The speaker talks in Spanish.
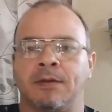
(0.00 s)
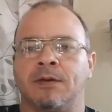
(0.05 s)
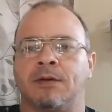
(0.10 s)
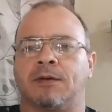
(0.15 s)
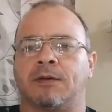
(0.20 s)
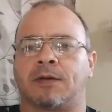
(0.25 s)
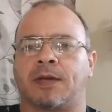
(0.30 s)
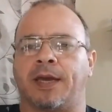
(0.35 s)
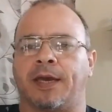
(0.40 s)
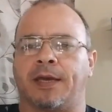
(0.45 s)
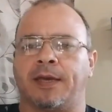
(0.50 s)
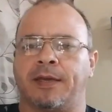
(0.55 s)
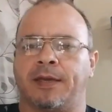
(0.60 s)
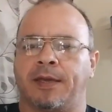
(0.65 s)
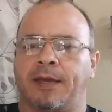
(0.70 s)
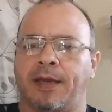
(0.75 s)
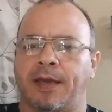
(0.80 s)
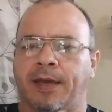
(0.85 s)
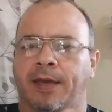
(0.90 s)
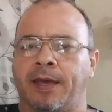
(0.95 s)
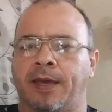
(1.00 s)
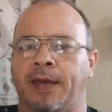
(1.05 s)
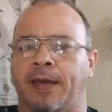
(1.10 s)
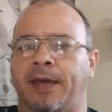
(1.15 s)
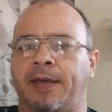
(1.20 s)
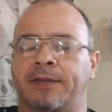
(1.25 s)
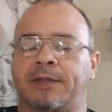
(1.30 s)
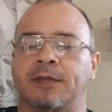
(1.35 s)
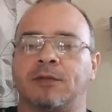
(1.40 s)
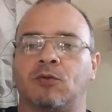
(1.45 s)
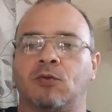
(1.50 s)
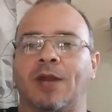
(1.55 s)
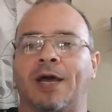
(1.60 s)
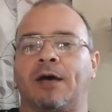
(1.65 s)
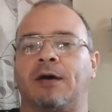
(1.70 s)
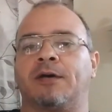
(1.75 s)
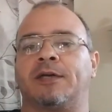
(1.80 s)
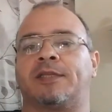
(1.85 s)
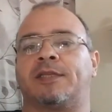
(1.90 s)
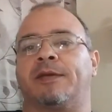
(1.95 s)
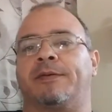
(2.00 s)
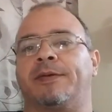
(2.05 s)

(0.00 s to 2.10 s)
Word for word: Ok, eh, he titulado este